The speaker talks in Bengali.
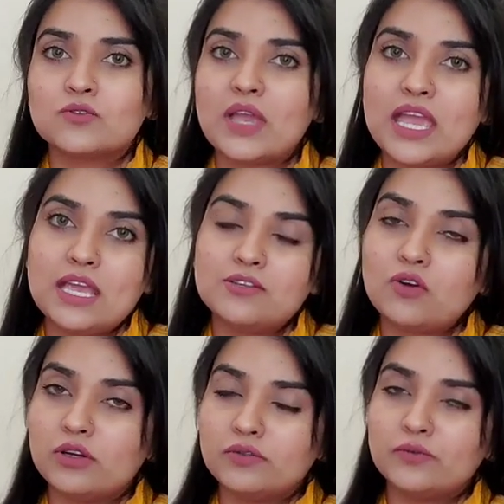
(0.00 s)
সো এই
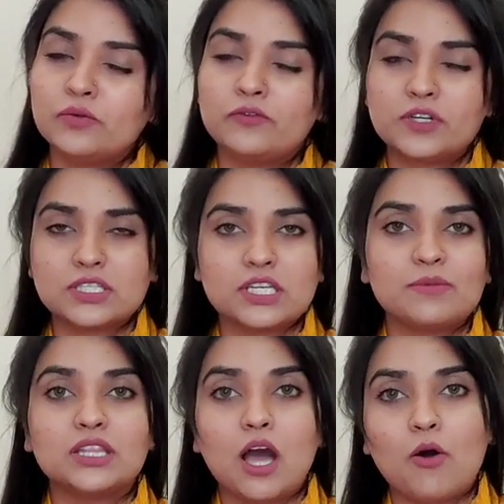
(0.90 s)
সলিড ফুড ফার্স্ট
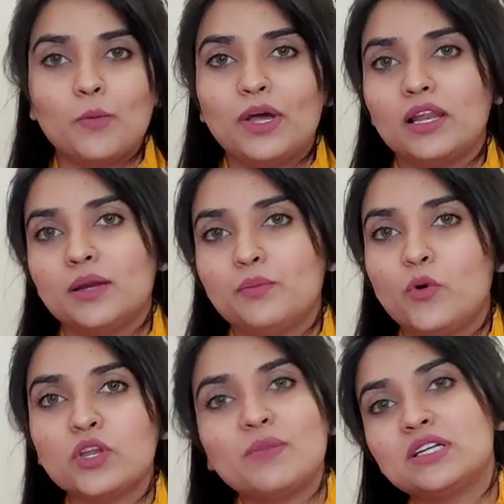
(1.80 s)
টাইমে দেওয়ার বেলায়
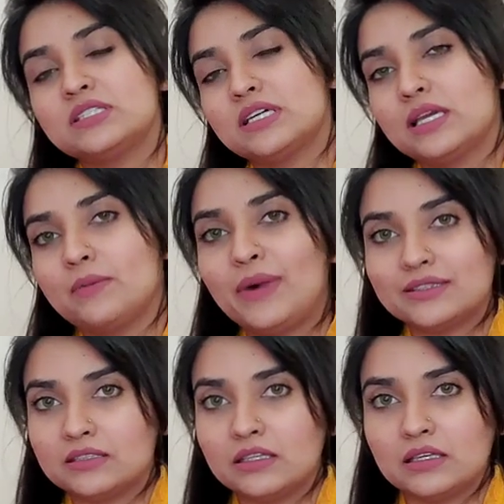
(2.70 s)
পরিমাণটাকে
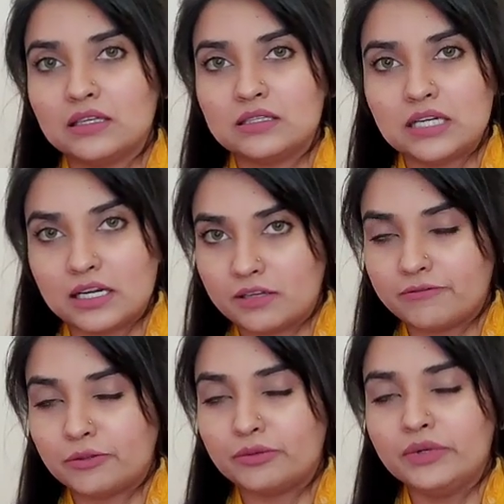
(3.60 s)
মাথা থেকে
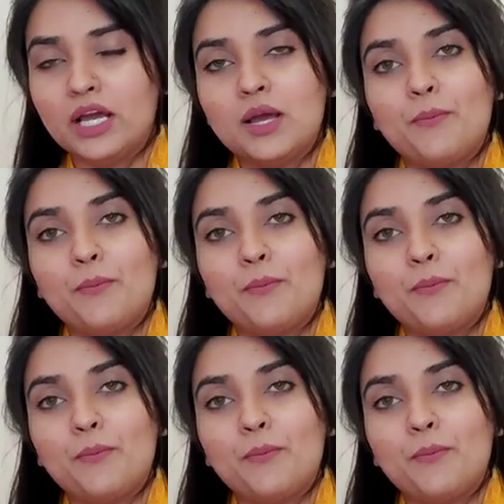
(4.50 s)
ছাড়িয়ে ফেলুন